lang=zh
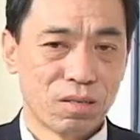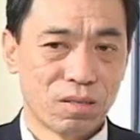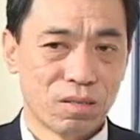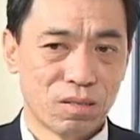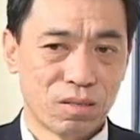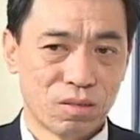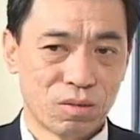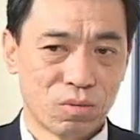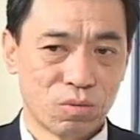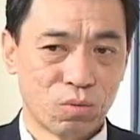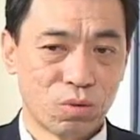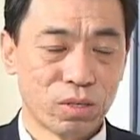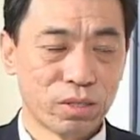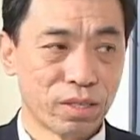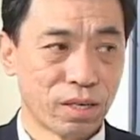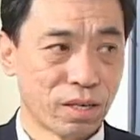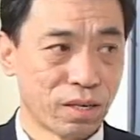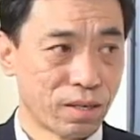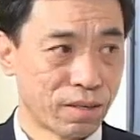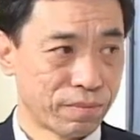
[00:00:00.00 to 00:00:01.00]
呃，我
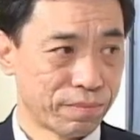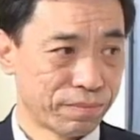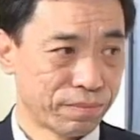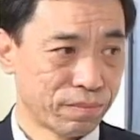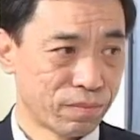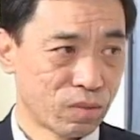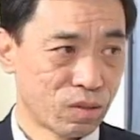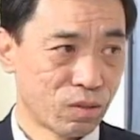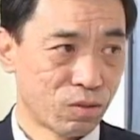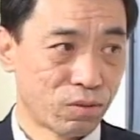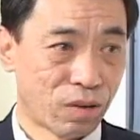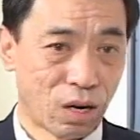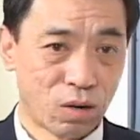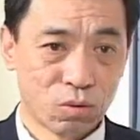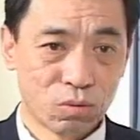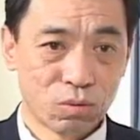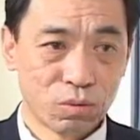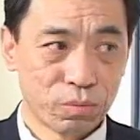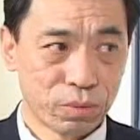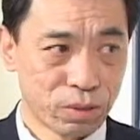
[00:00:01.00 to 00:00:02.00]
想啊，法
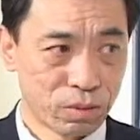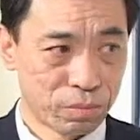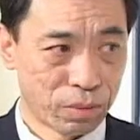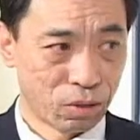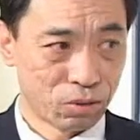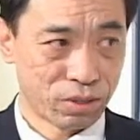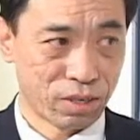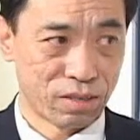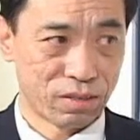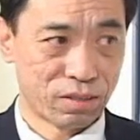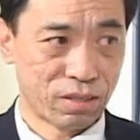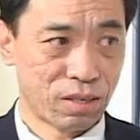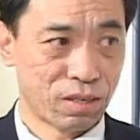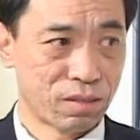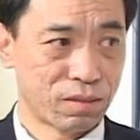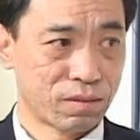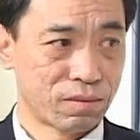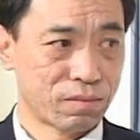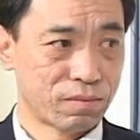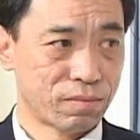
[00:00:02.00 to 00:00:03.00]
轮功不是保险
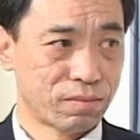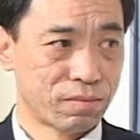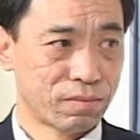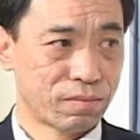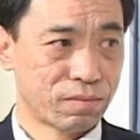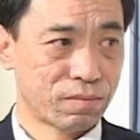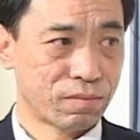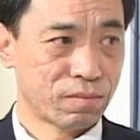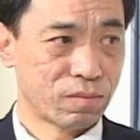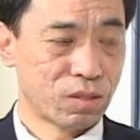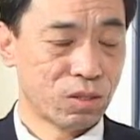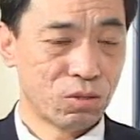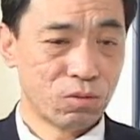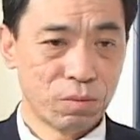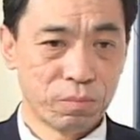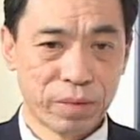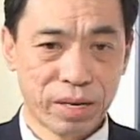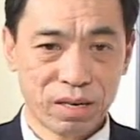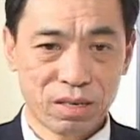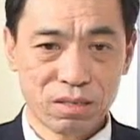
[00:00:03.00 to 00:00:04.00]
箱，
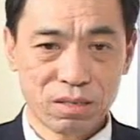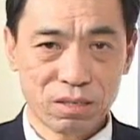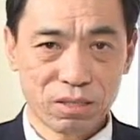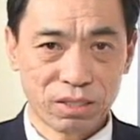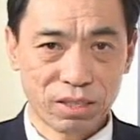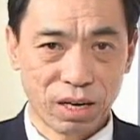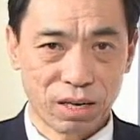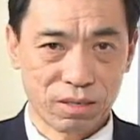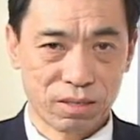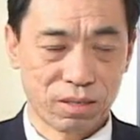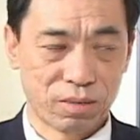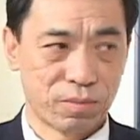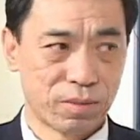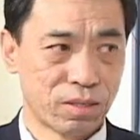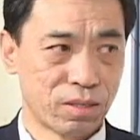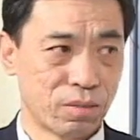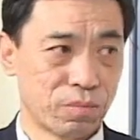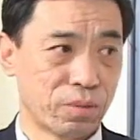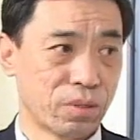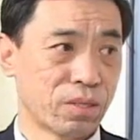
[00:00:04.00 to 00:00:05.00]
因为每个人想什
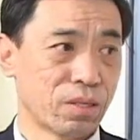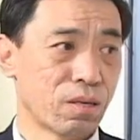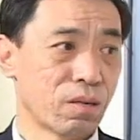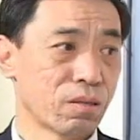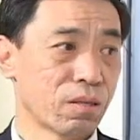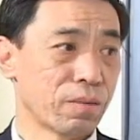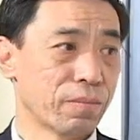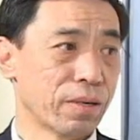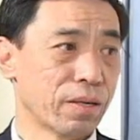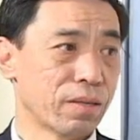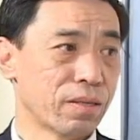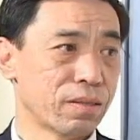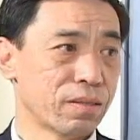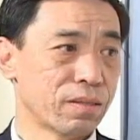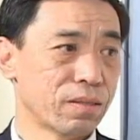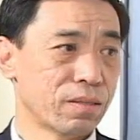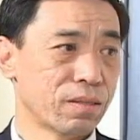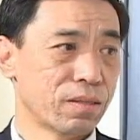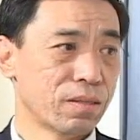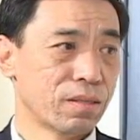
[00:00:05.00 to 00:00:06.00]
么，你不知道他
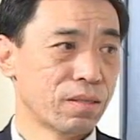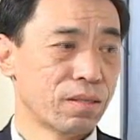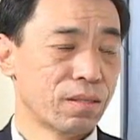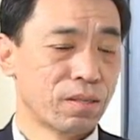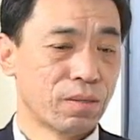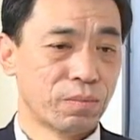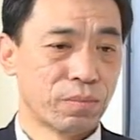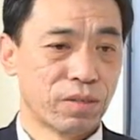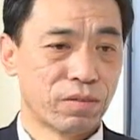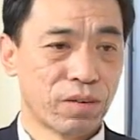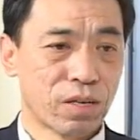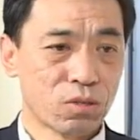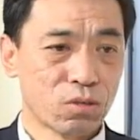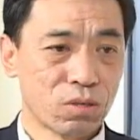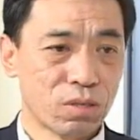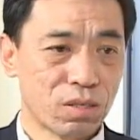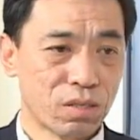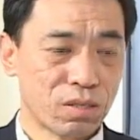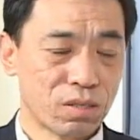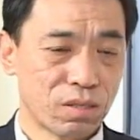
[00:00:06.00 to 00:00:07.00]
比方
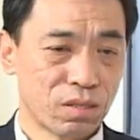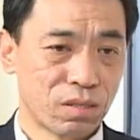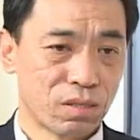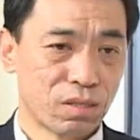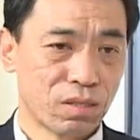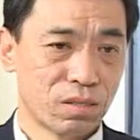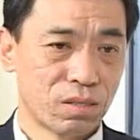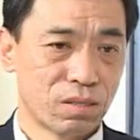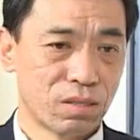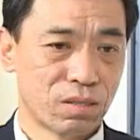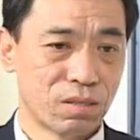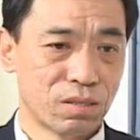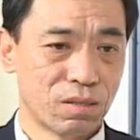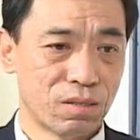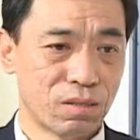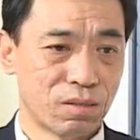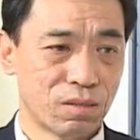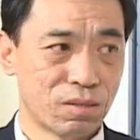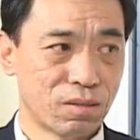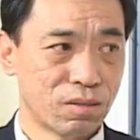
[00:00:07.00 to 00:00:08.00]
说。
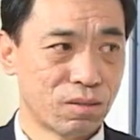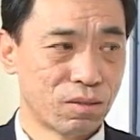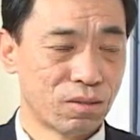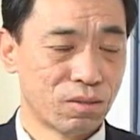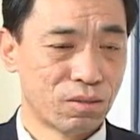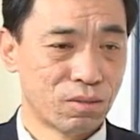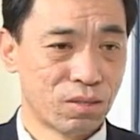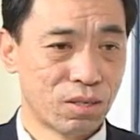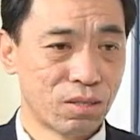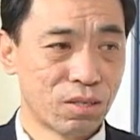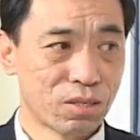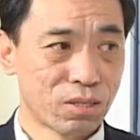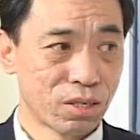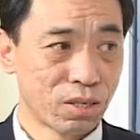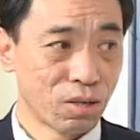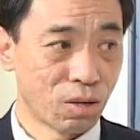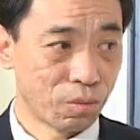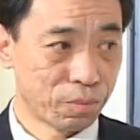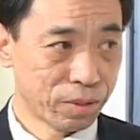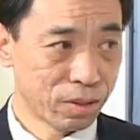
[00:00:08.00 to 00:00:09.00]
呃，人的
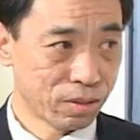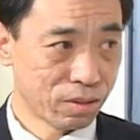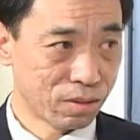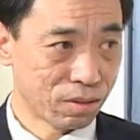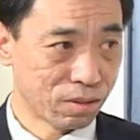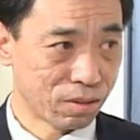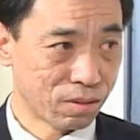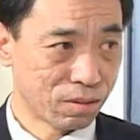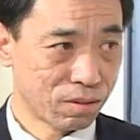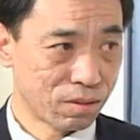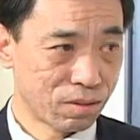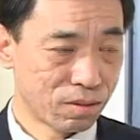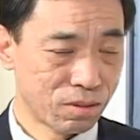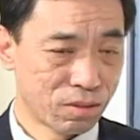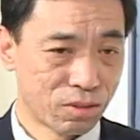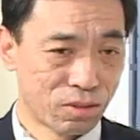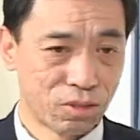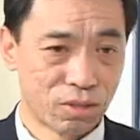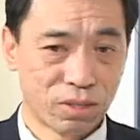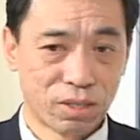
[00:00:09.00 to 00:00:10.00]
生老病死
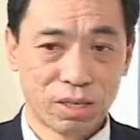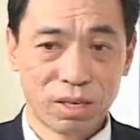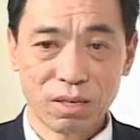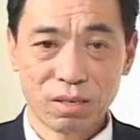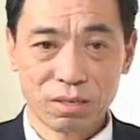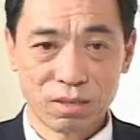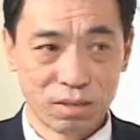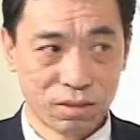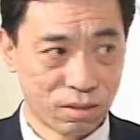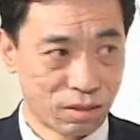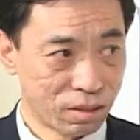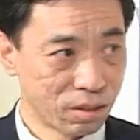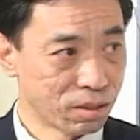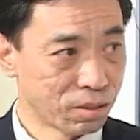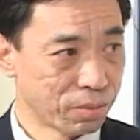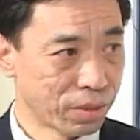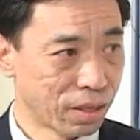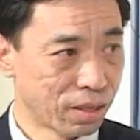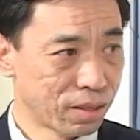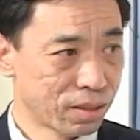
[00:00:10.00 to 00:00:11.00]
是天给人定的
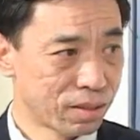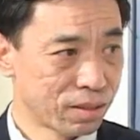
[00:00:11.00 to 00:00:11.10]
嘛？